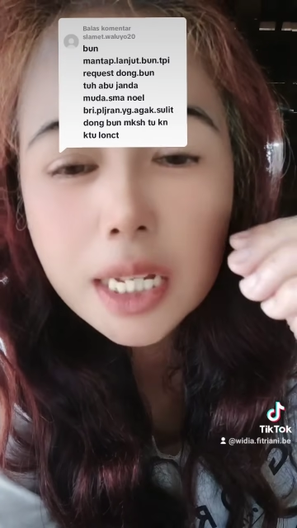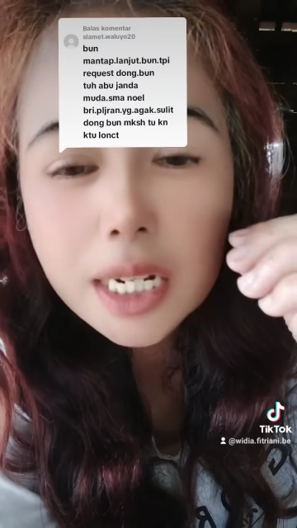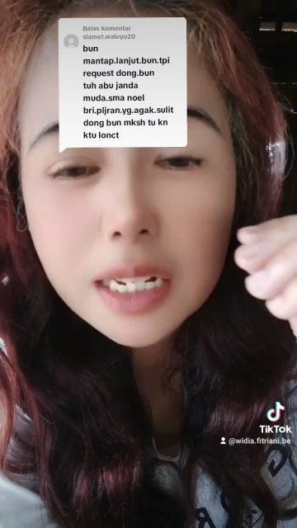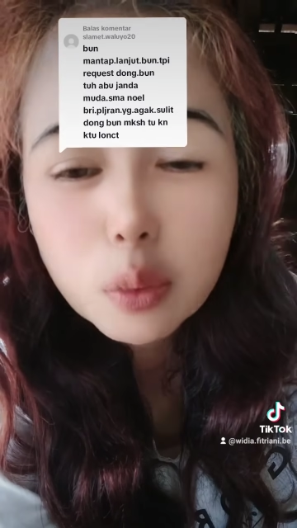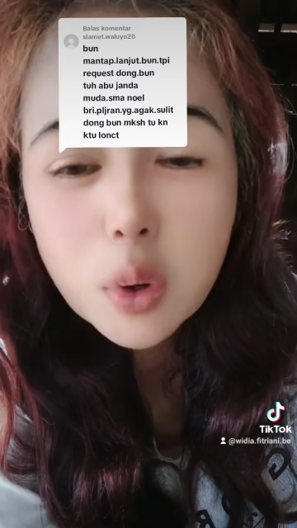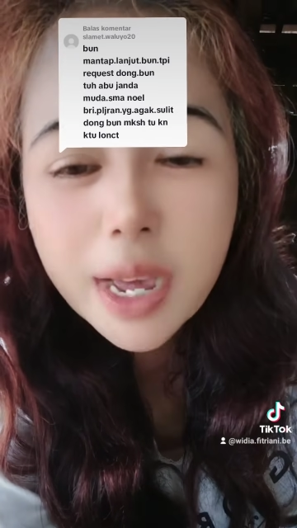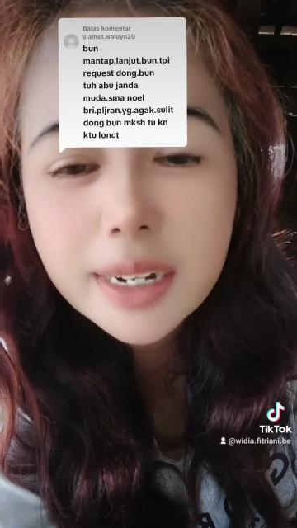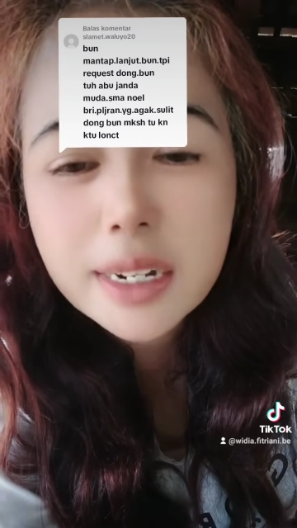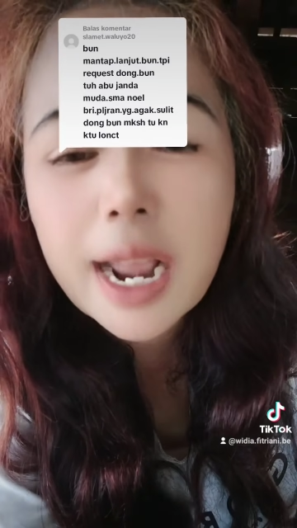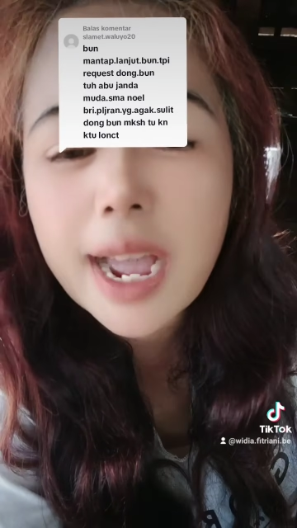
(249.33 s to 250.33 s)

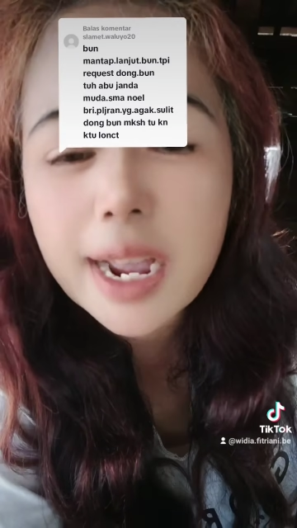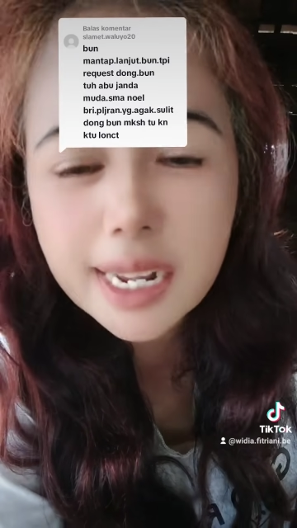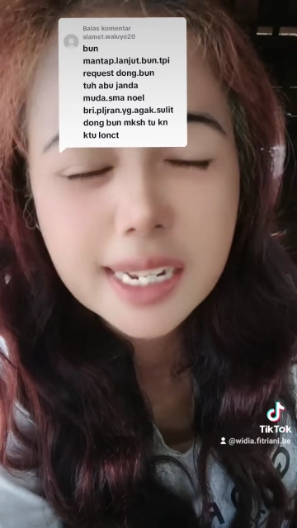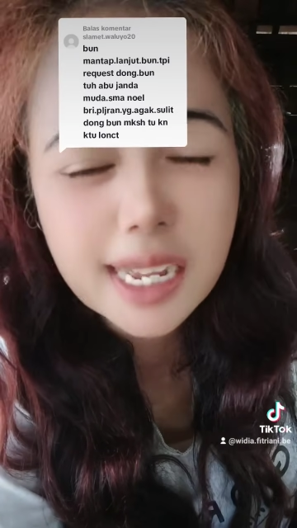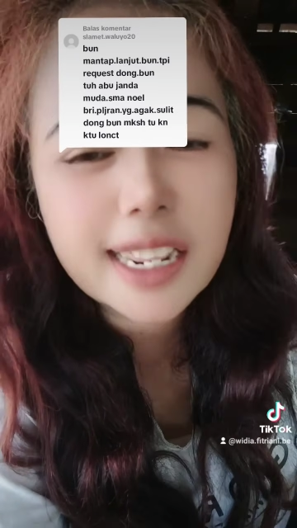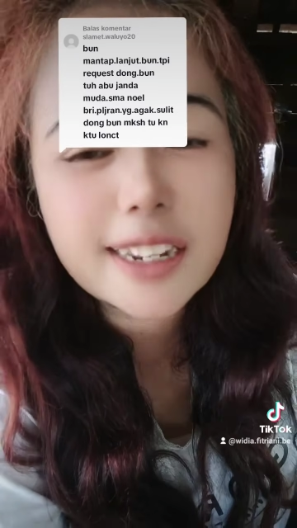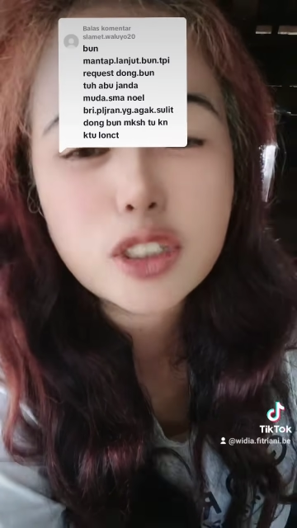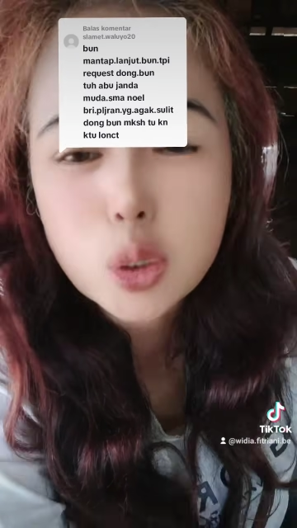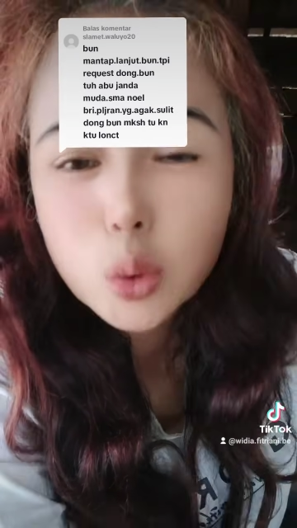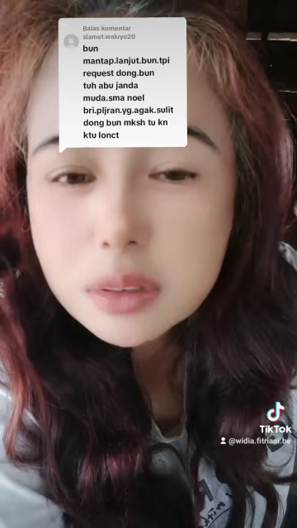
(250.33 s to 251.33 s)
Ribuan akal
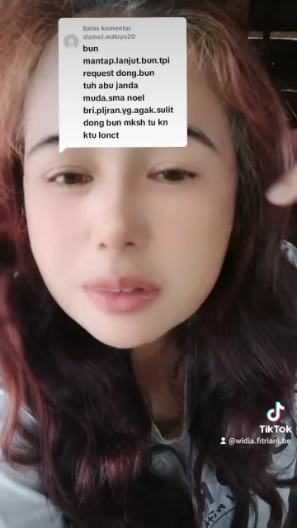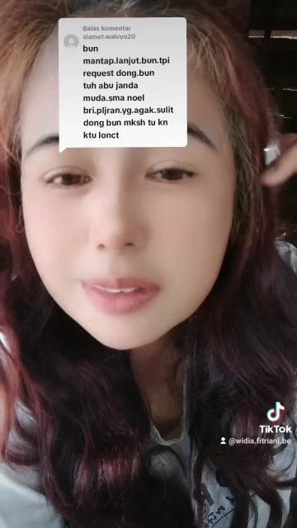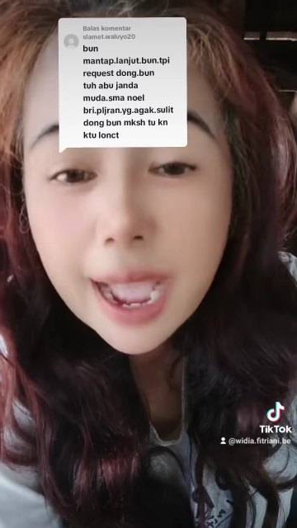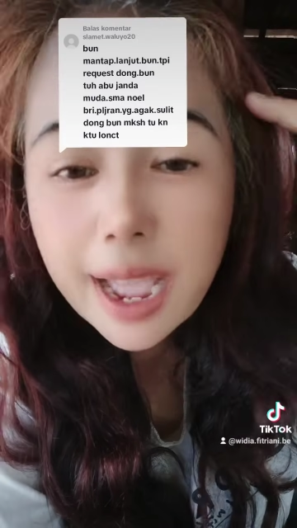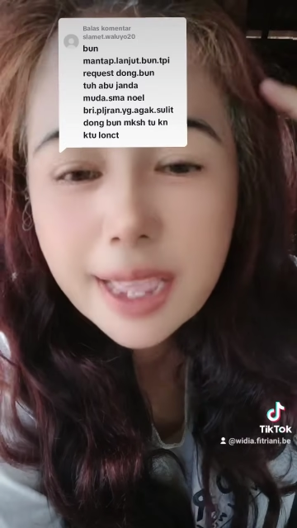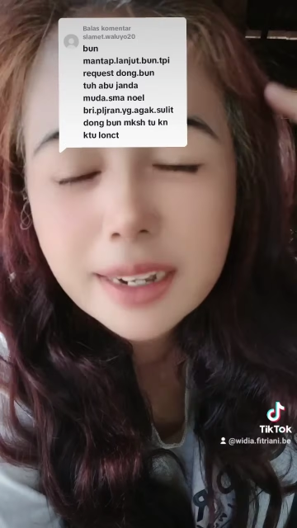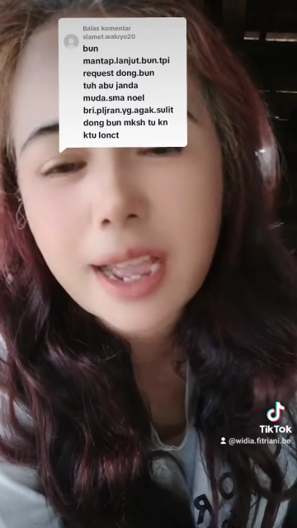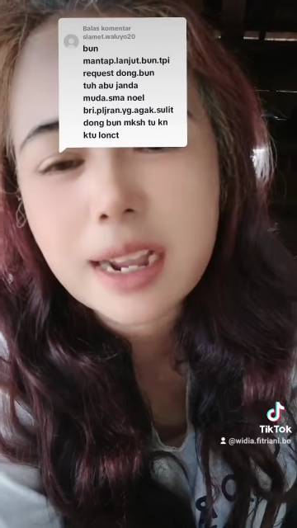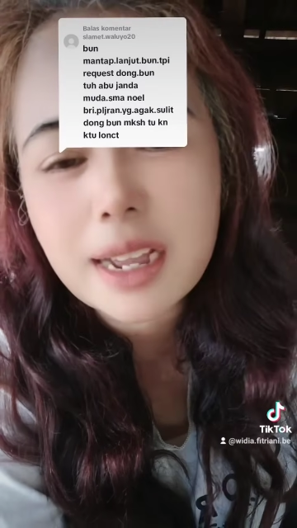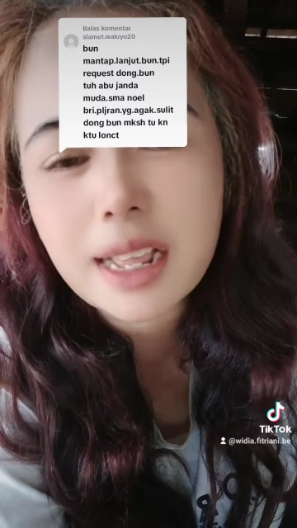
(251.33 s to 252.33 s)
kalian, jutaan
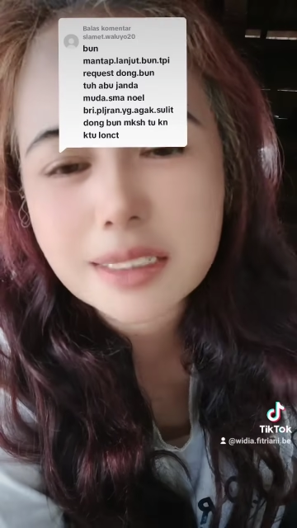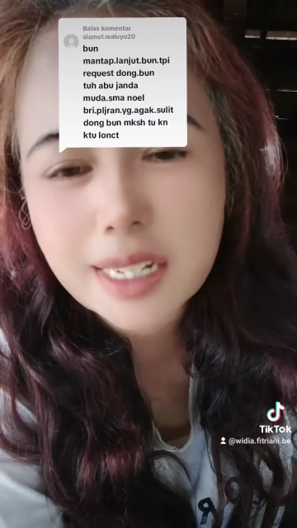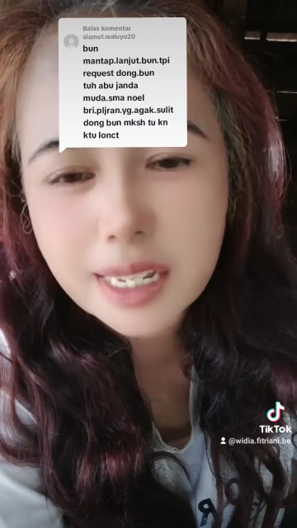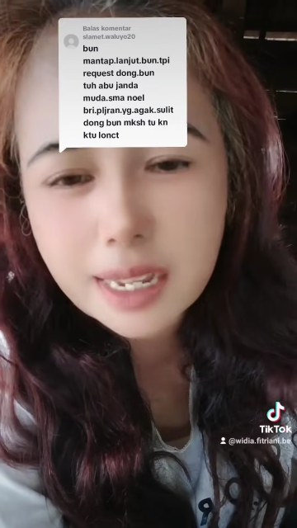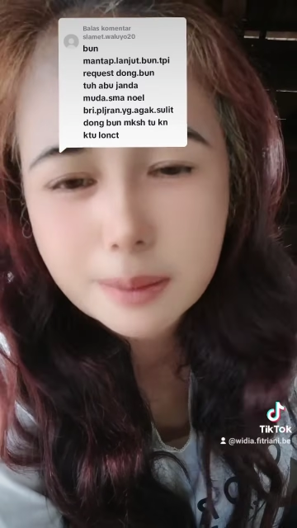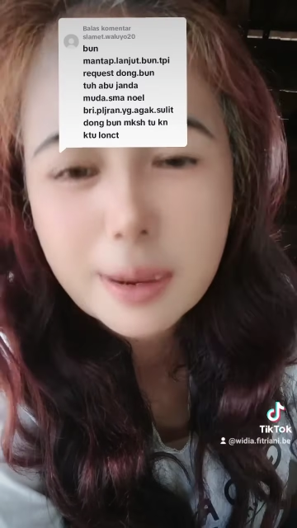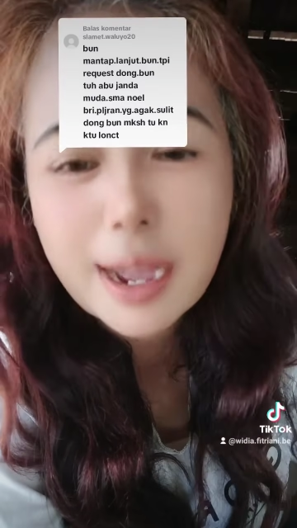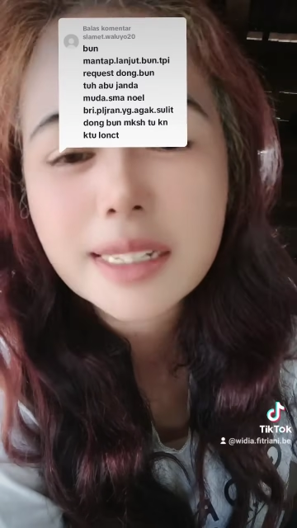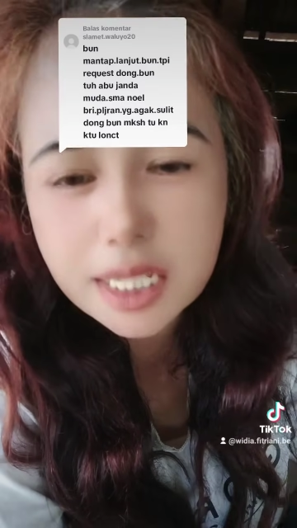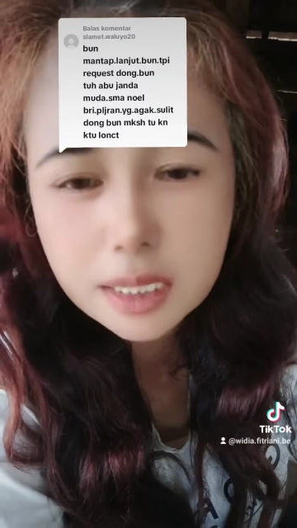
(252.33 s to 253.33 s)
akal saya
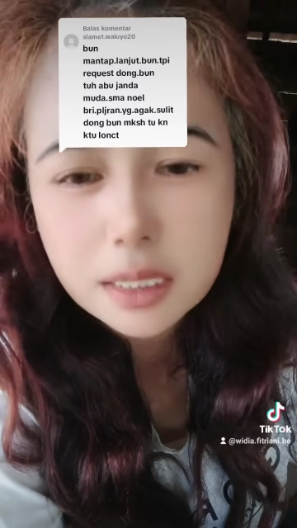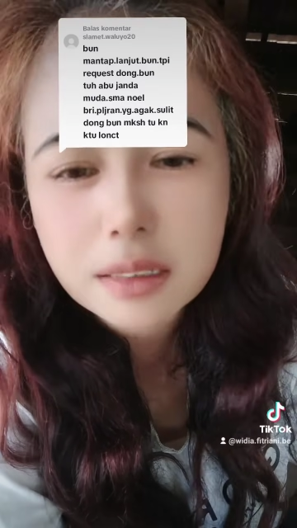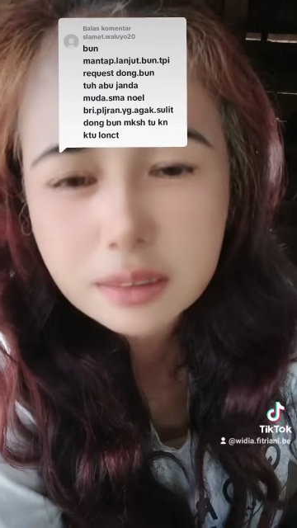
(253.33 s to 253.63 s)
masih